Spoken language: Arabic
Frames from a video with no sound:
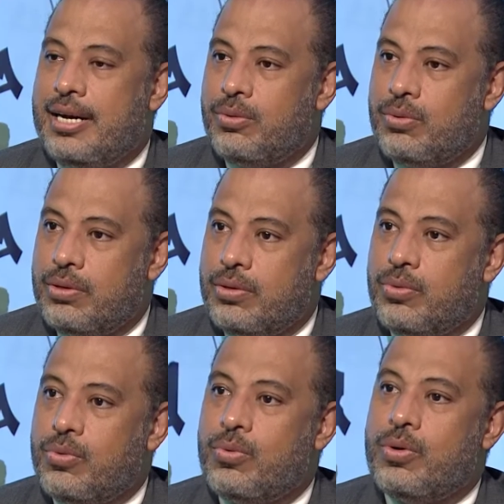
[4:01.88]
له
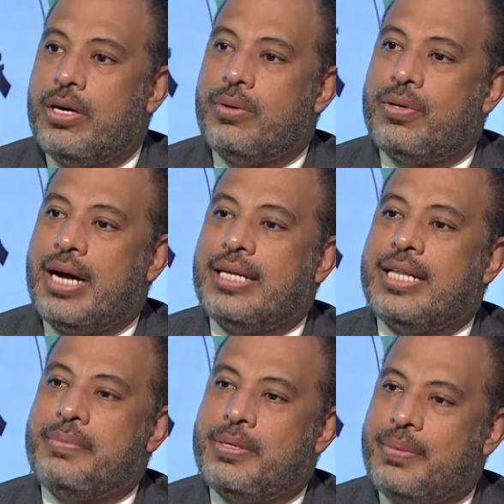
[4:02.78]
و...
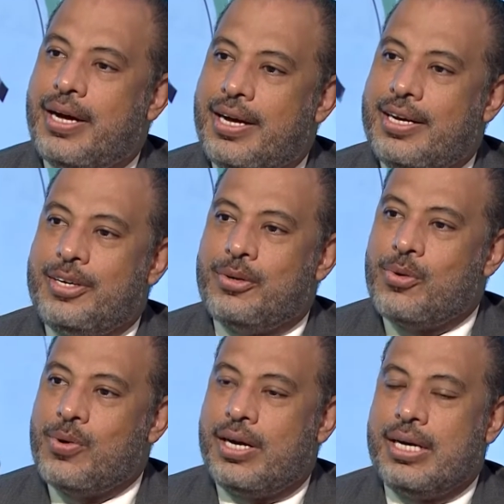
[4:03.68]
ونعتمد بقى ان
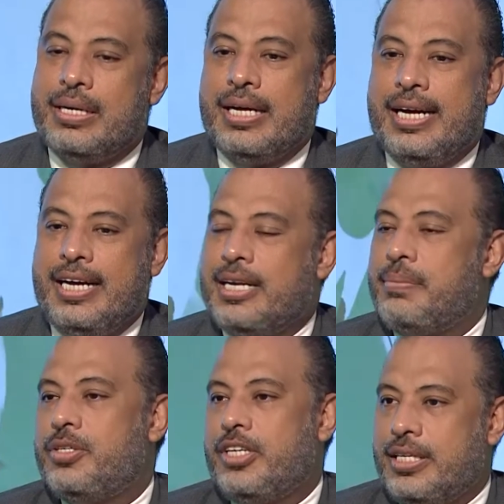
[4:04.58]
هو احنا
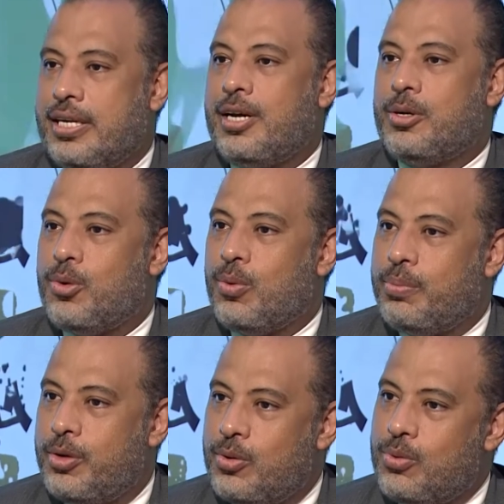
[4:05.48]
مش احنا اللي هنطلب
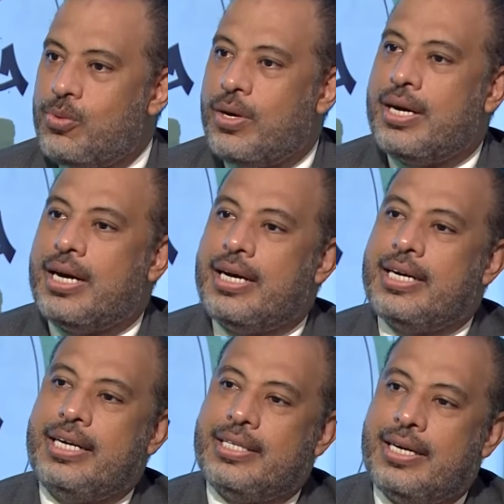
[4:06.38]
منه ولا
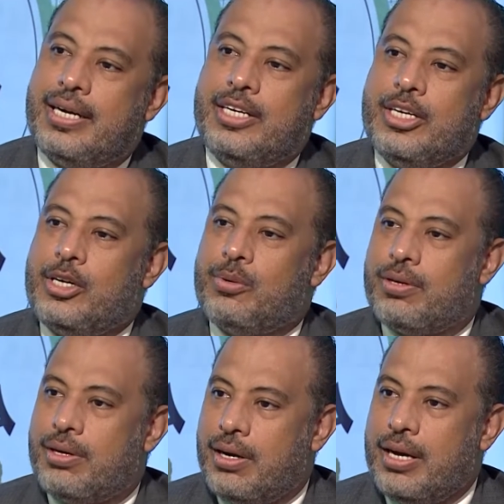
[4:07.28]
ه... احنا اللي هنجري
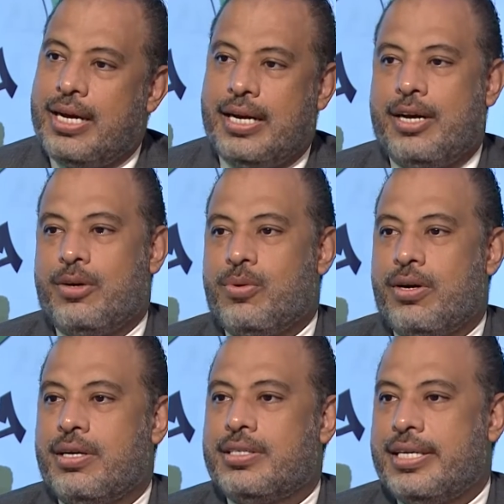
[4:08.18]
وراه لا هو
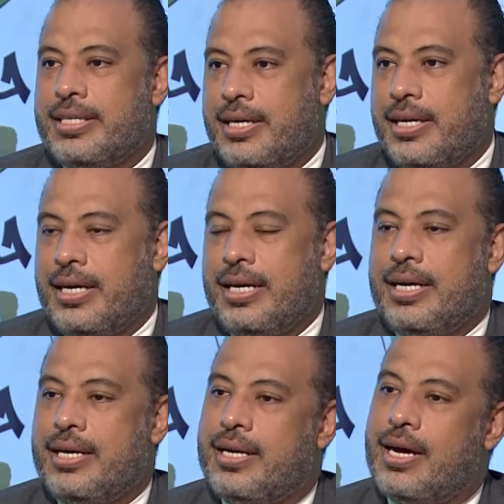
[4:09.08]
خلاص كده
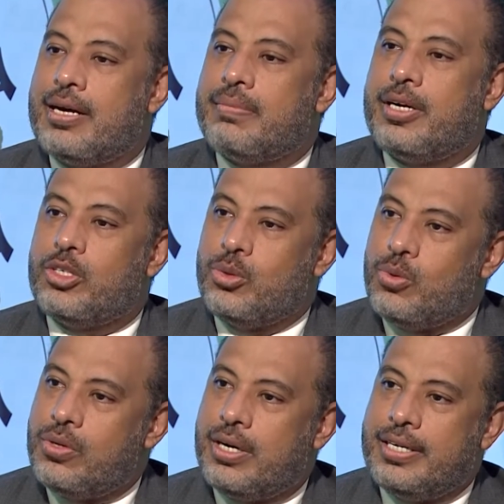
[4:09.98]
آه، اربع
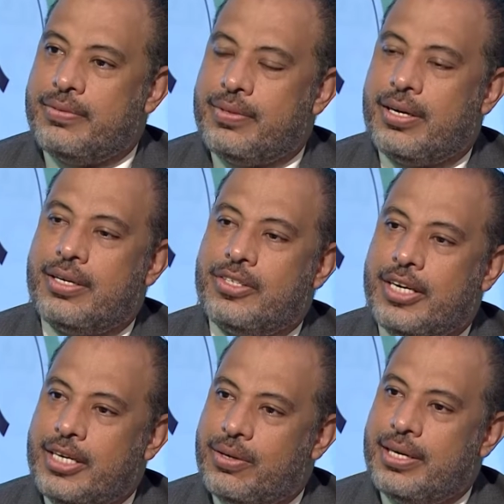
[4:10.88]
شهور هيفضل
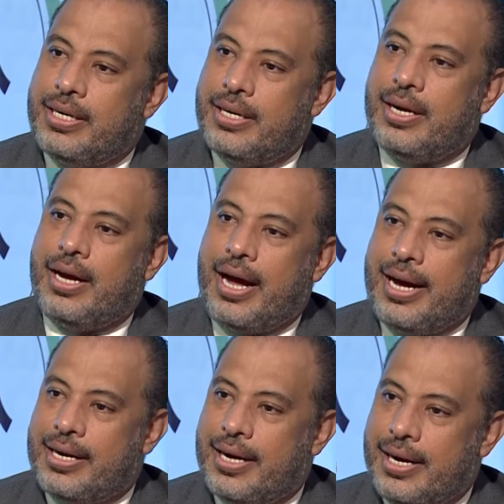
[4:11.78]
شهيه قليله
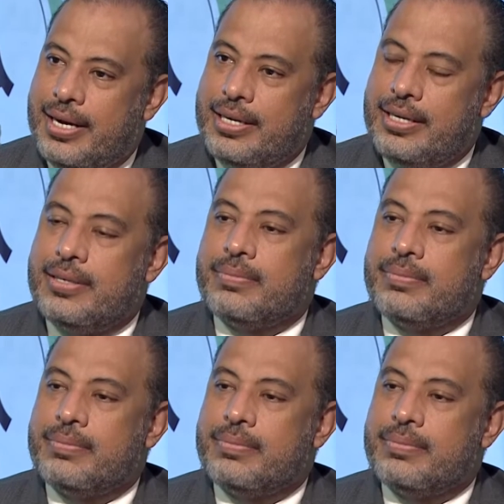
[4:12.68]
حرق عالي